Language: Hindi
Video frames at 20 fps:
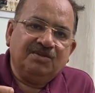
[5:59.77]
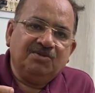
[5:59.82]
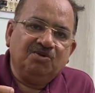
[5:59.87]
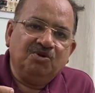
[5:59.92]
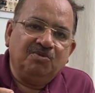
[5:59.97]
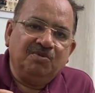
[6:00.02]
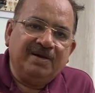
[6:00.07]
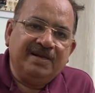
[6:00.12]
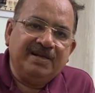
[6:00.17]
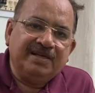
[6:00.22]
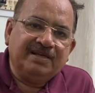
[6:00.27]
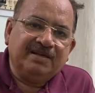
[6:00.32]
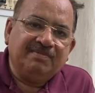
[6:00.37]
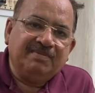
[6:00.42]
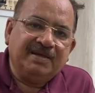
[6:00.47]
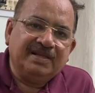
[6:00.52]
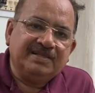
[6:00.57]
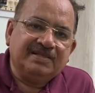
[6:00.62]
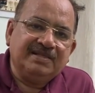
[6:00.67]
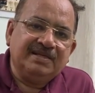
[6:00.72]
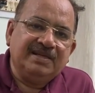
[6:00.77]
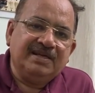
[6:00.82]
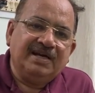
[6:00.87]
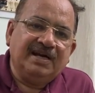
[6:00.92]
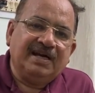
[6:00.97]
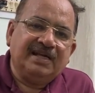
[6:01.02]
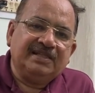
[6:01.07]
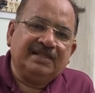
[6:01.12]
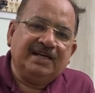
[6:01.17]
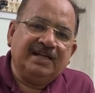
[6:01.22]
दो महीने के बाद से
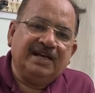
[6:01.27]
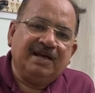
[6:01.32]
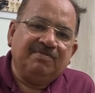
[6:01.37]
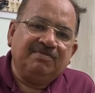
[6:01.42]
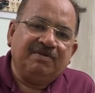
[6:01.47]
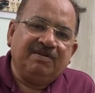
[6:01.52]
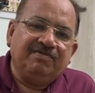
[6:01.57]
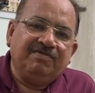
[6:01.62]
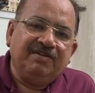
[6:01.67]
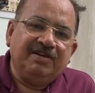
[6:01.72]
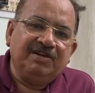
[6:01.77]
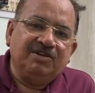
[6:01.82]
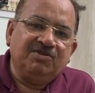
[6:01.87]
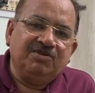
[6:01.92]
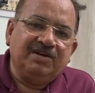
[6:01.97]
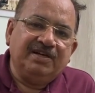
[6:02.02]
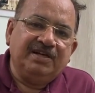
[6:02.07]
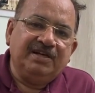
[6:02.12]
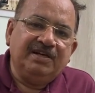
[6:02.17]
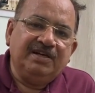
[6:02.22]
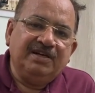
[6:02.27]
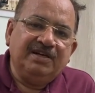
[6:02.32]
लगातार आपका फल जो है